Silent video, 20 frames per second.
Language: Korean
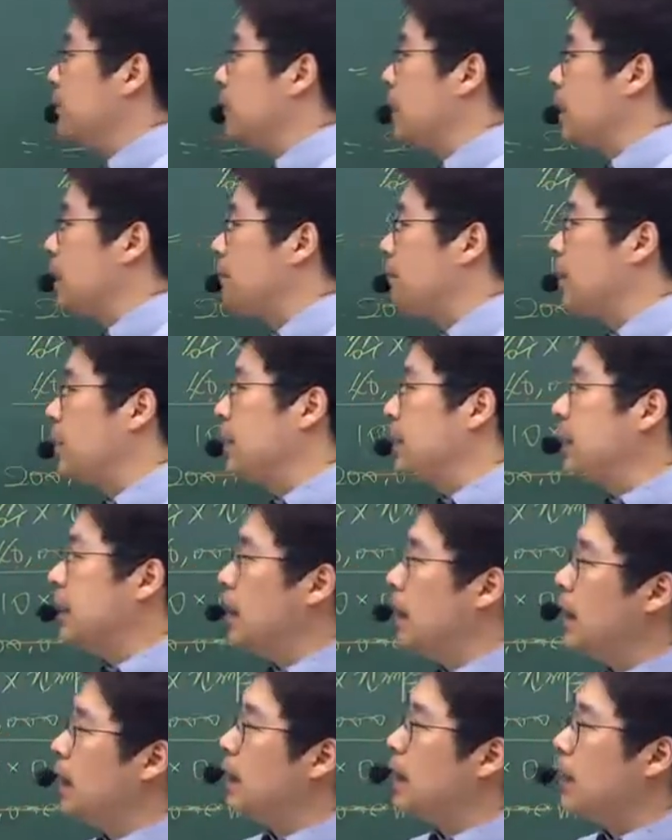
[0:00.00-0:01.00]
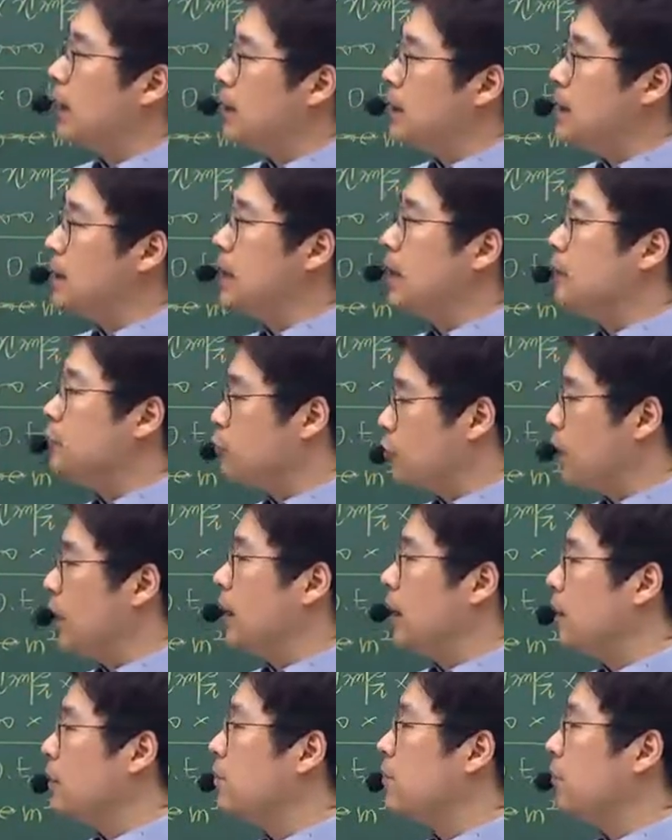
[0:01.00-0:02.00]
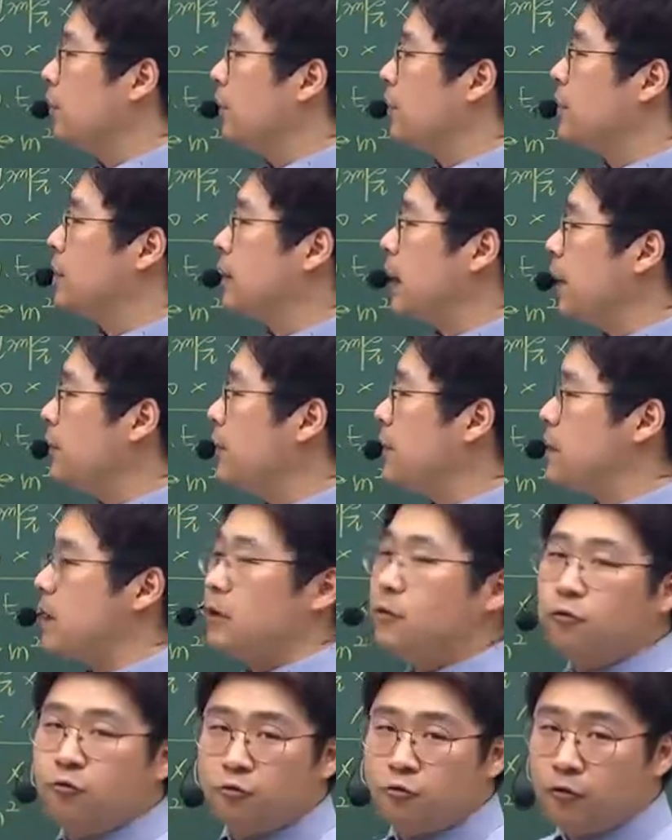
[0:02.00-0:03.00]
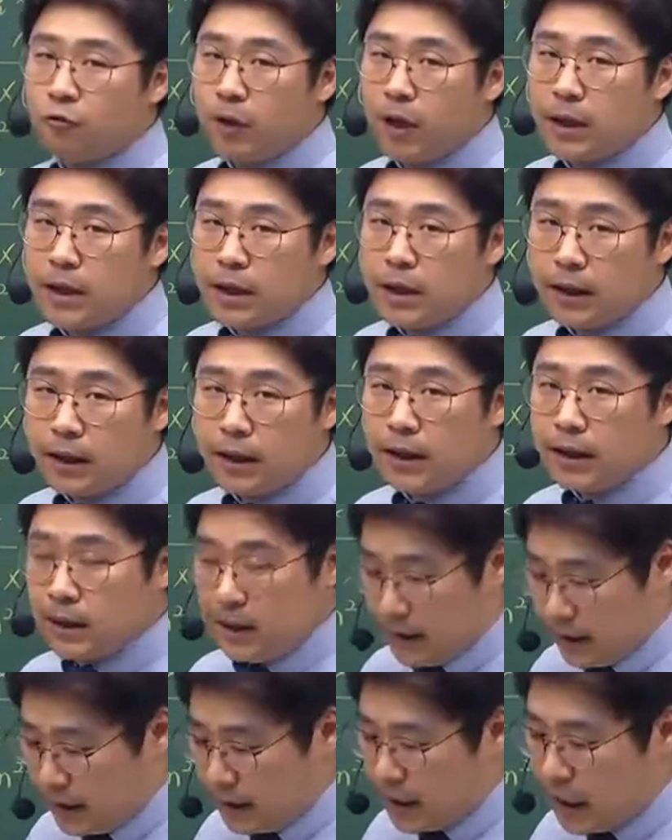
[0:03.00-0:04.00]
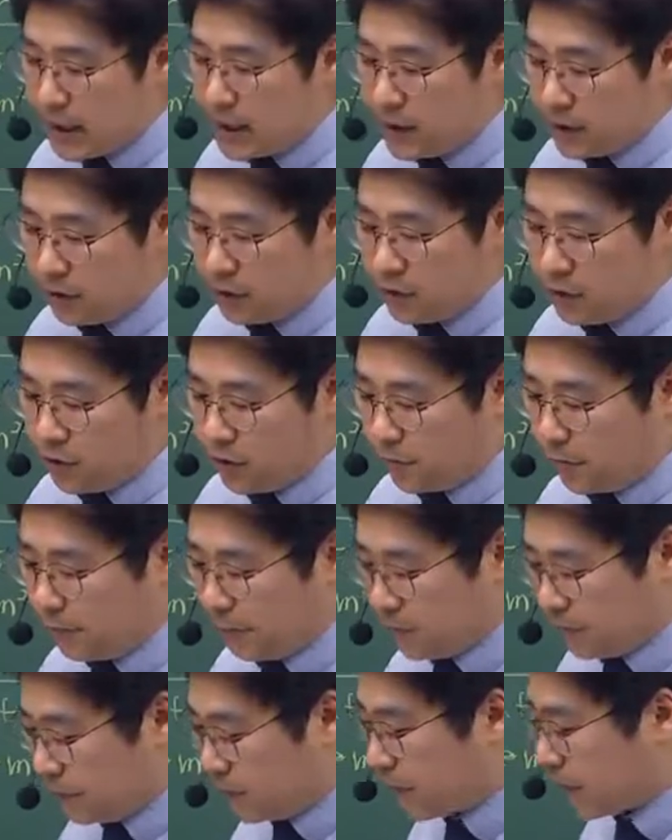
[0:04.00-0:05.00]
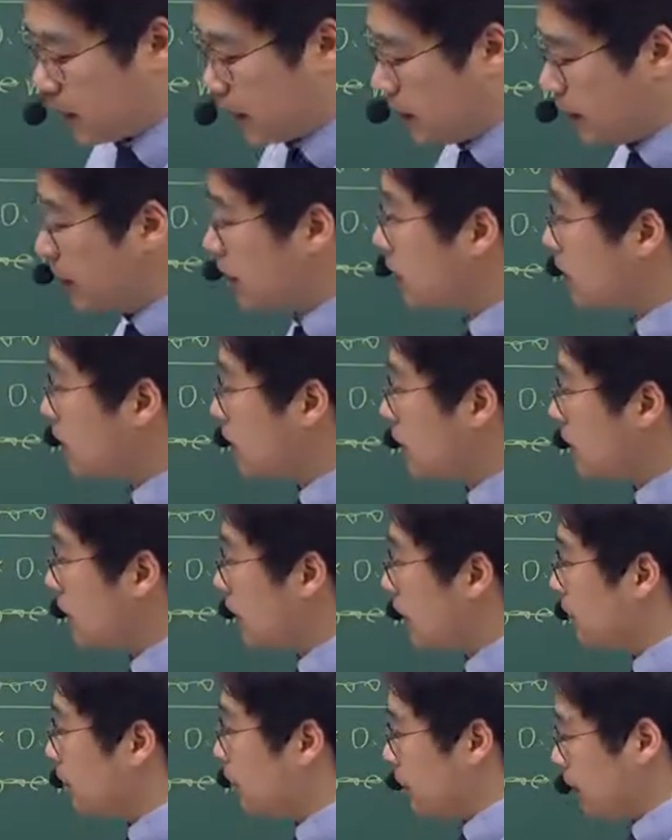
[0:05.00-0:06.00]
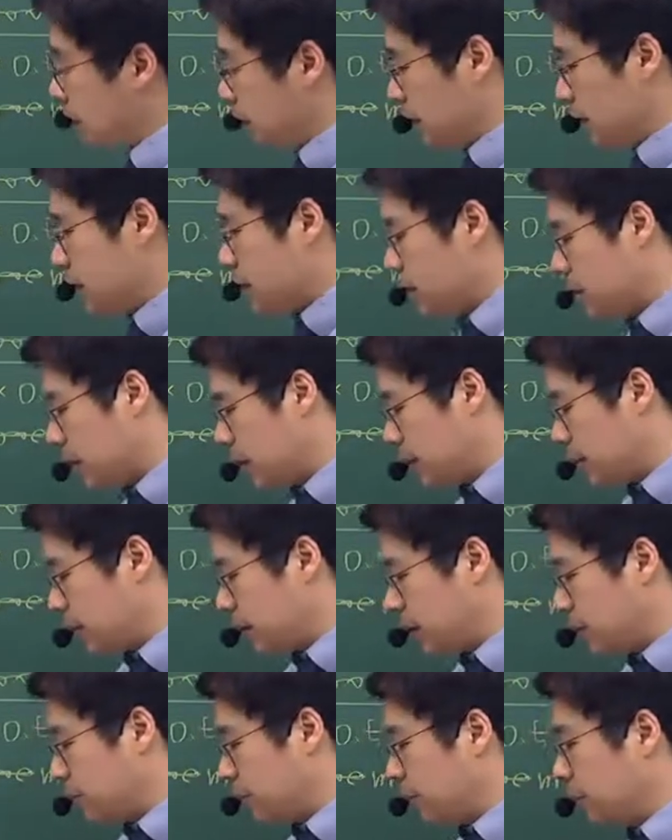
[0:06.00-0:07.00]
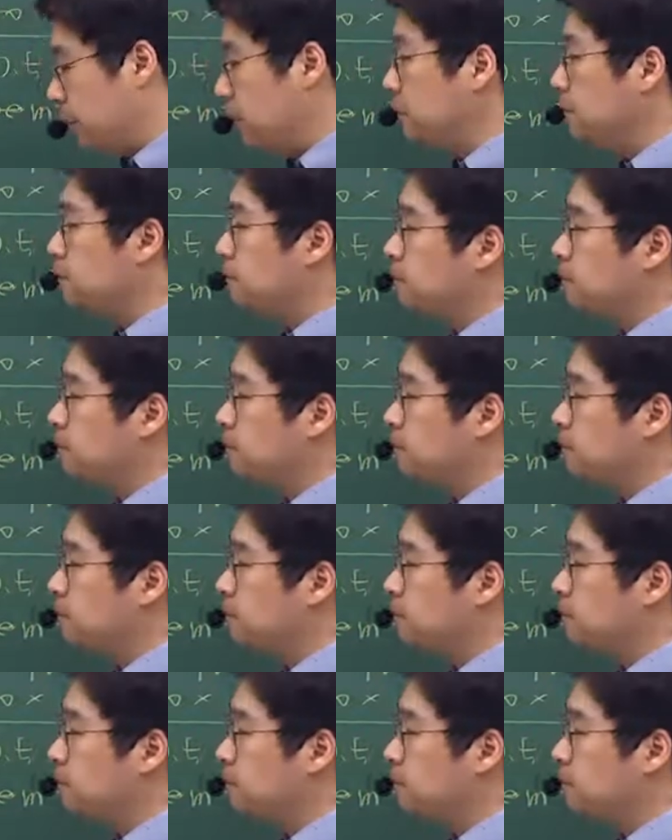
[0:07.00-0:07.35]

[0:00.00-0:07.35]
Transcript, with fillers: 우리가 머디가 아, 지장을 주장을 한 거고요. 사회 제도 구조까지는 얘기를 안 했었죠. 네, 사 번이 정답이 됐고요.